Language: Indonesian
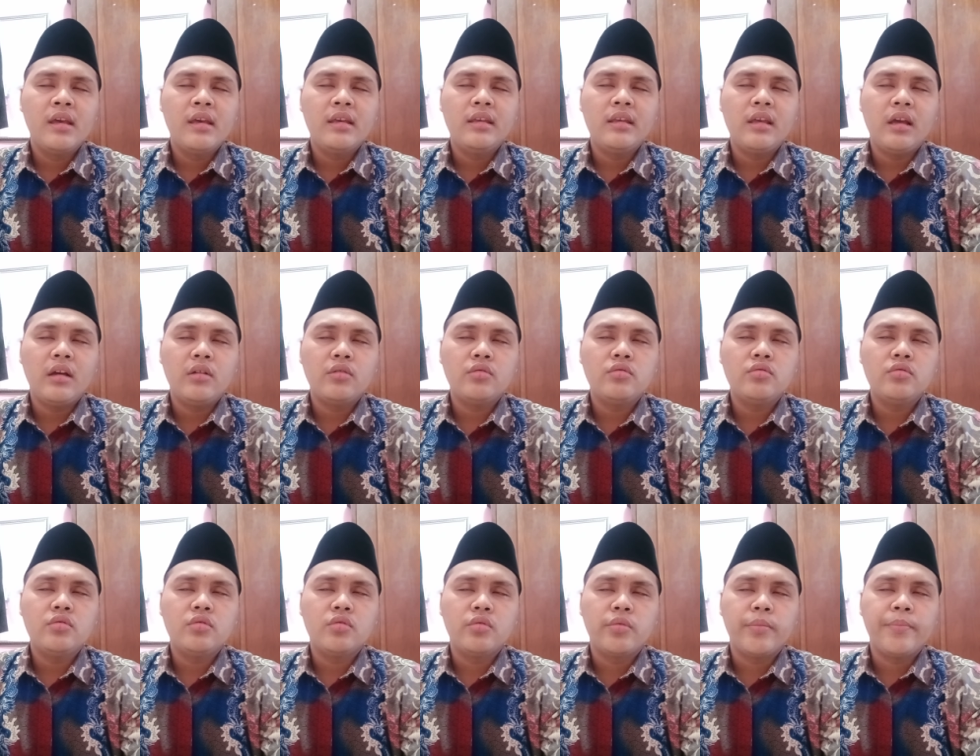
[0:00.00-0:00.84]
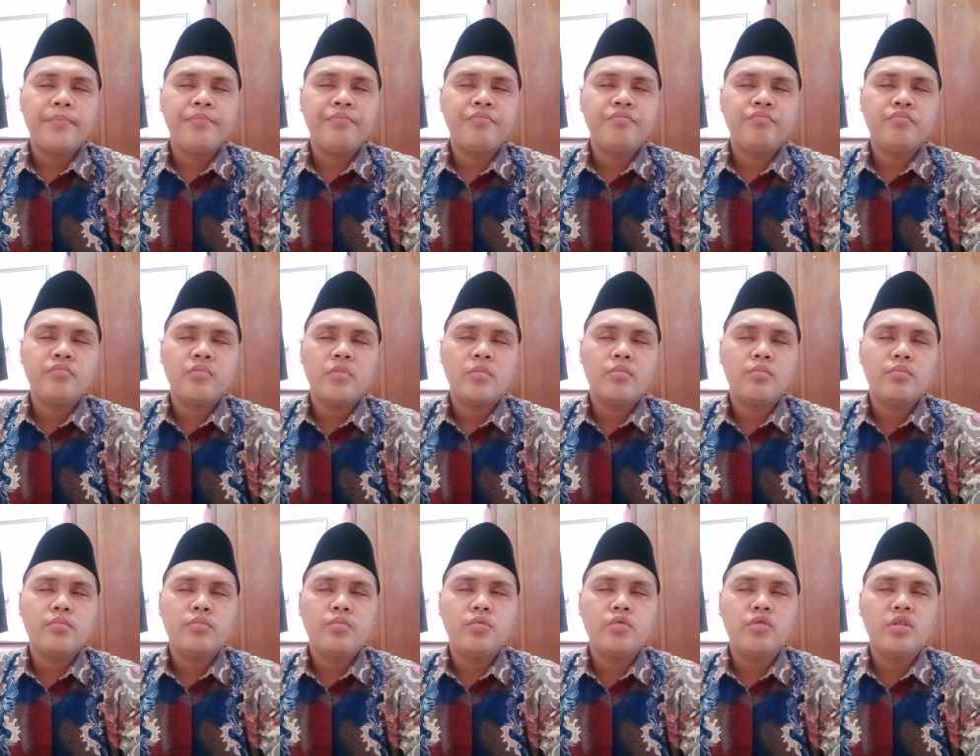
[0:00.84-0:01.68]
yaqulu
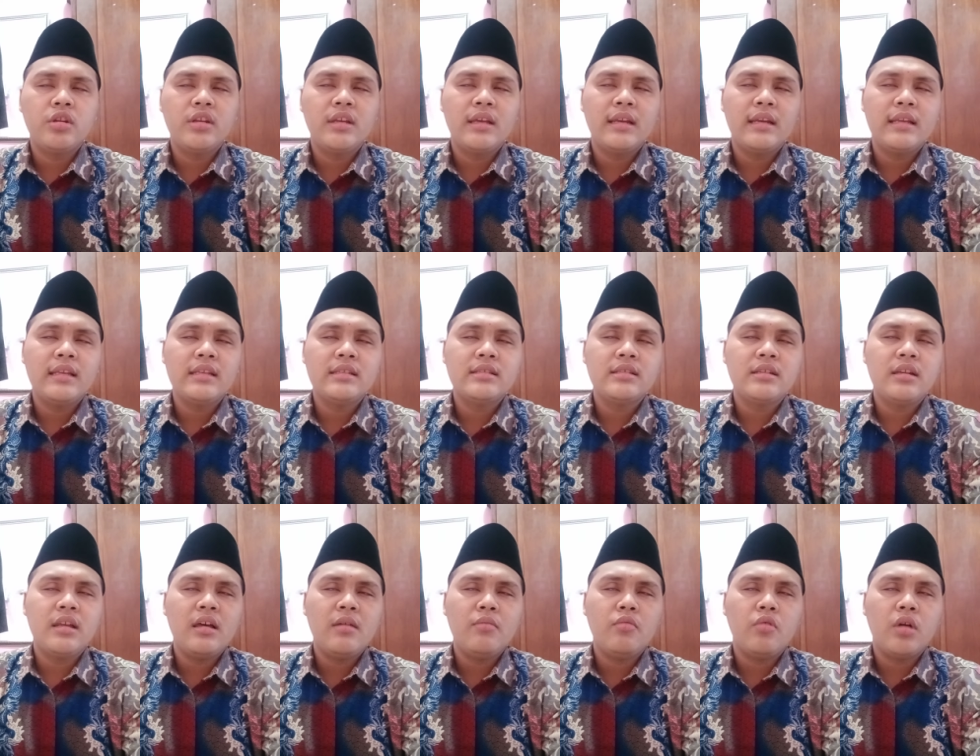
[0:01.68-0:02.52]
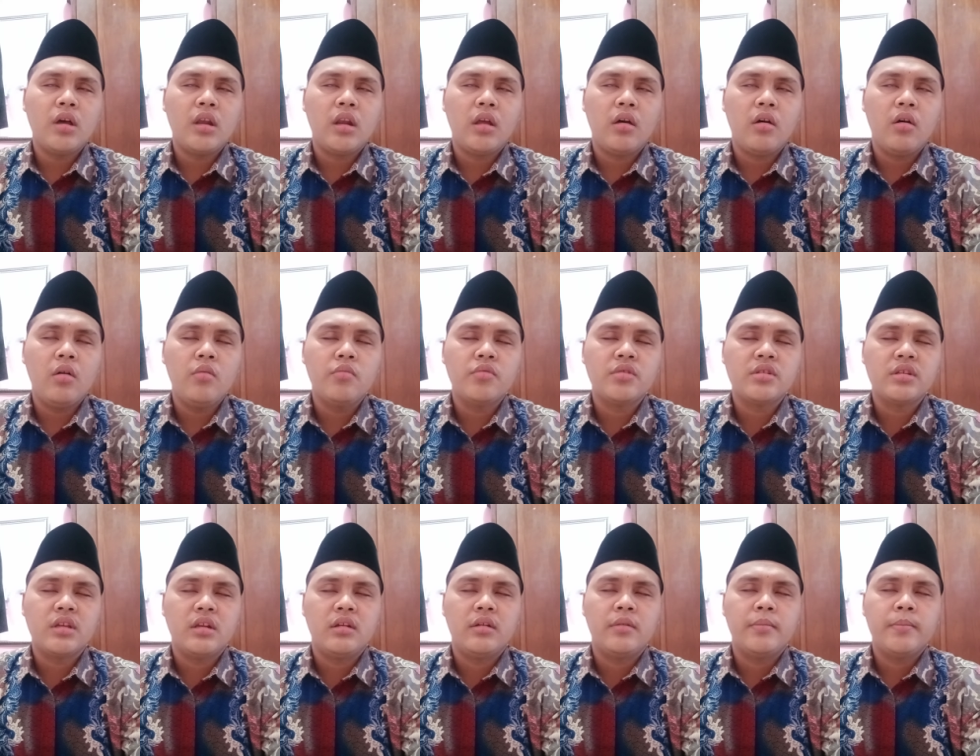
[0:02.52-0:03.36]
bunyal Islam ala khamsin